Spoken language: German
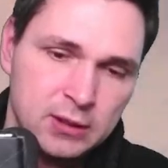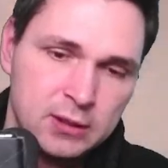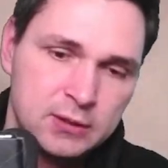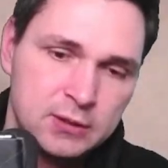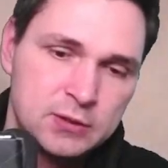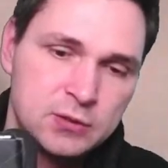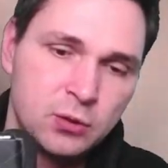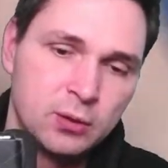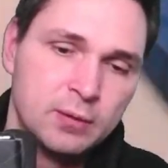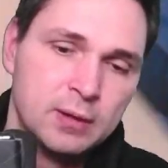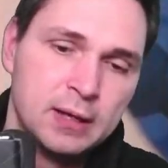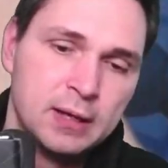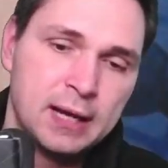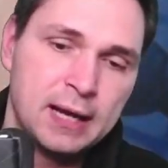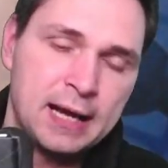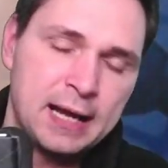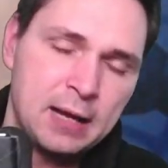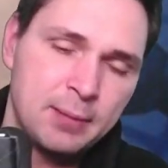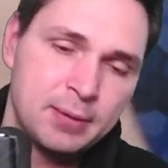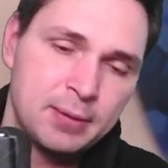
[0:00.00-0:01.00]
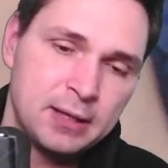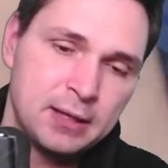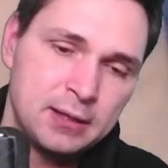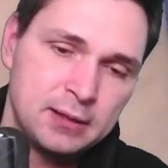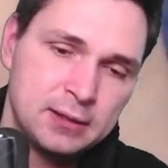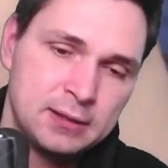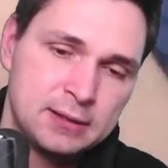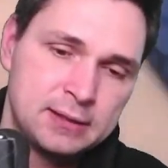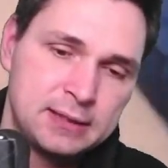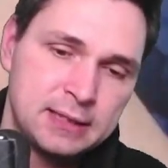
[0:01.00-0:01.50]
So, aber
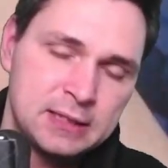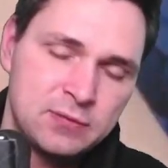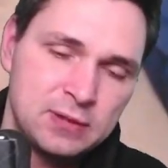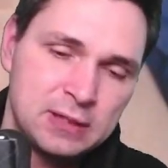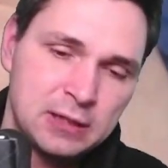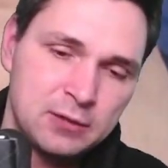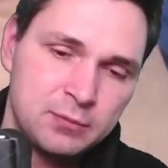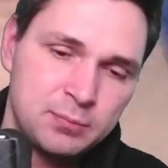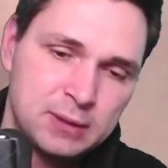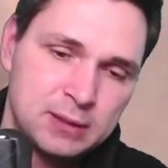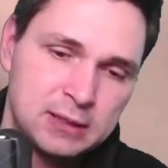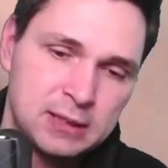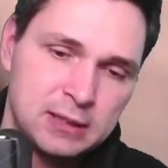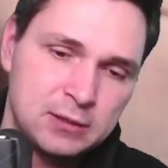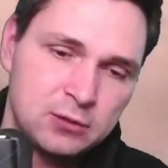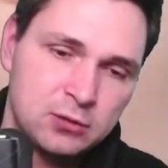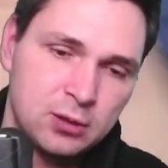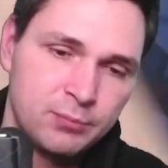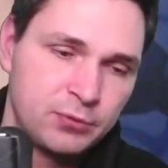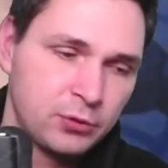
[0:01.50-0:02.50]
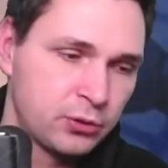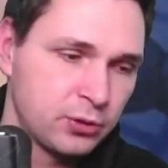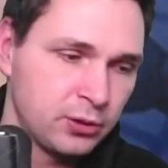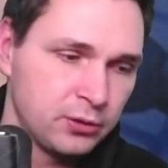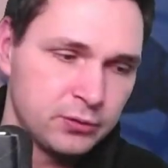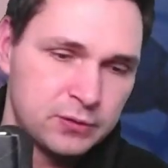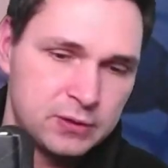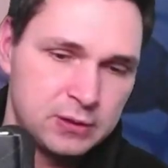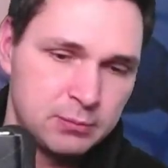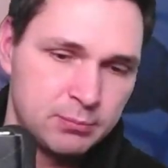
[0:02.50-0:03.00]
deswegen habe ich mir gedacht, komm, wir gönnen
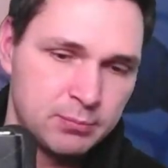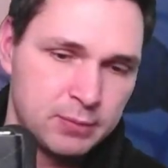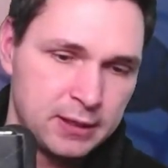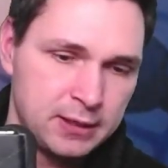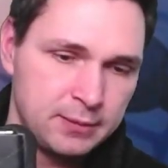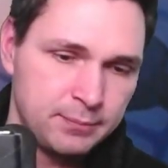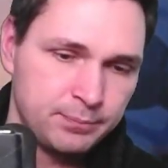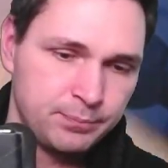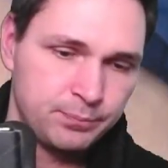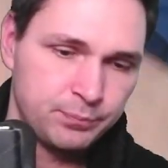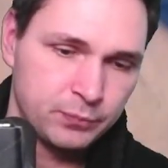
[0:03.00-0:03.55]
uns die mal.